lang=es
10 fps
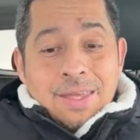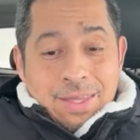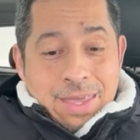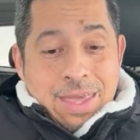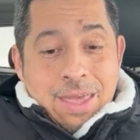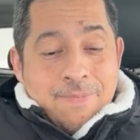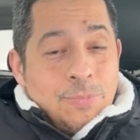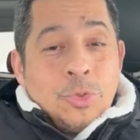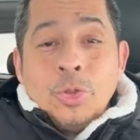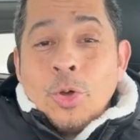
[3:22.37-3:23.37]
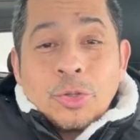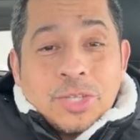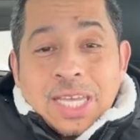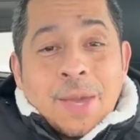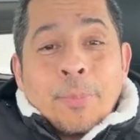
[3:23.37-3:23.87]
Eh, no
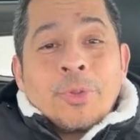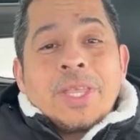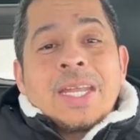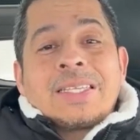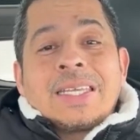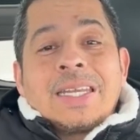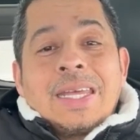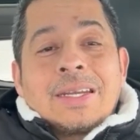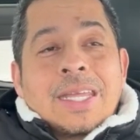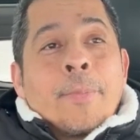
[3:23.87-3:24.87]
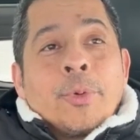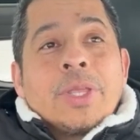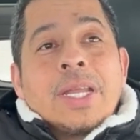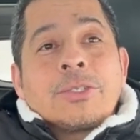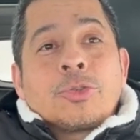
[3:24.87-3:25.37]
sé qué pudieras tener, qué
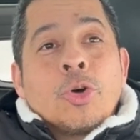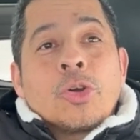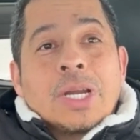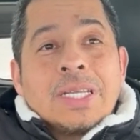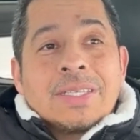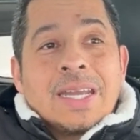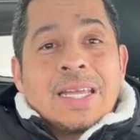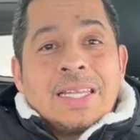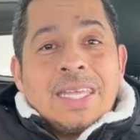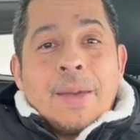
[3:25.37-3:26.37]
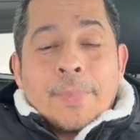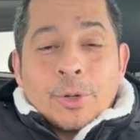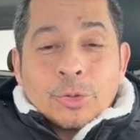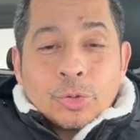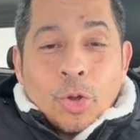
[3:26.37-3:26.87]
pudieras tú organizar en el día,
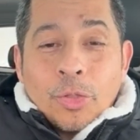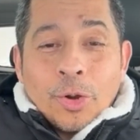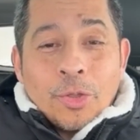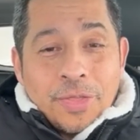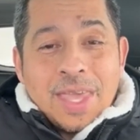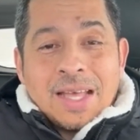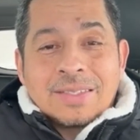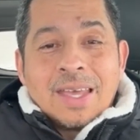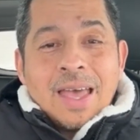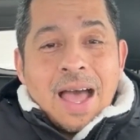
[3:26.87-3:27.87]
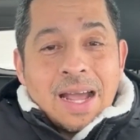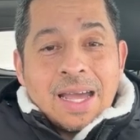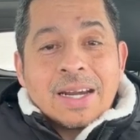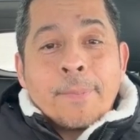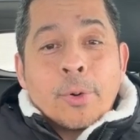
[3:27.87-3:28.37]
pero todos los días
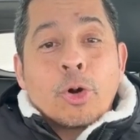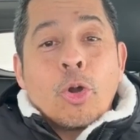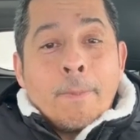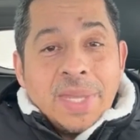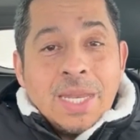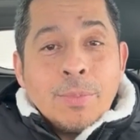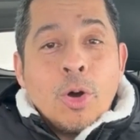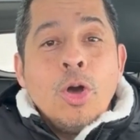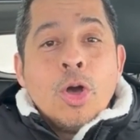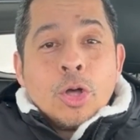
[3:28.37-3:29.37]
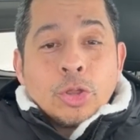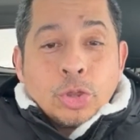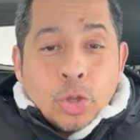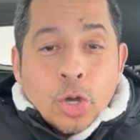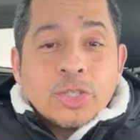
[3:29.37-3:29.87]
agarra por lo mínimo
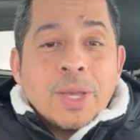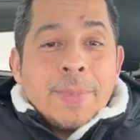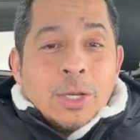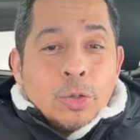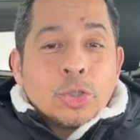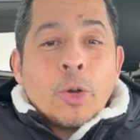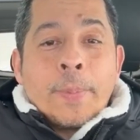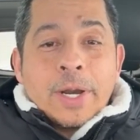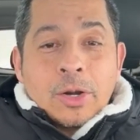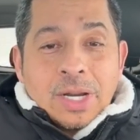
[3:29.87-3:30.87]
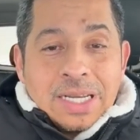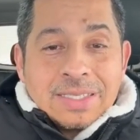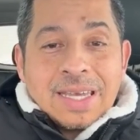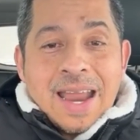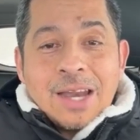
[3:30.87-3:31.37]
12 minutos para
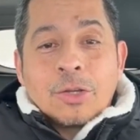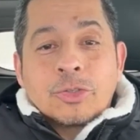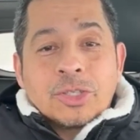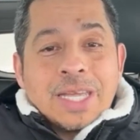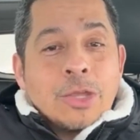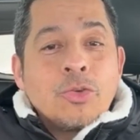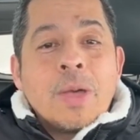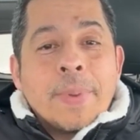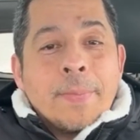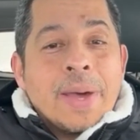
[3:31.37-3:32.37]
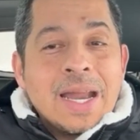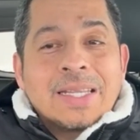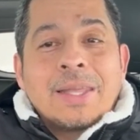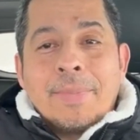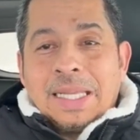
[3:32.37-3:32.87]
organizar algo. Eso te ayuda a
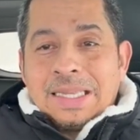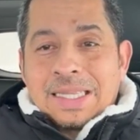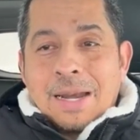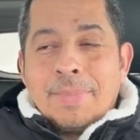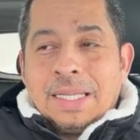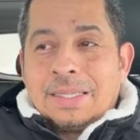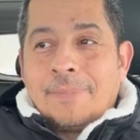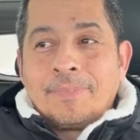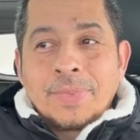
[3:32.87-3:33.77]
prepararte mentalmente.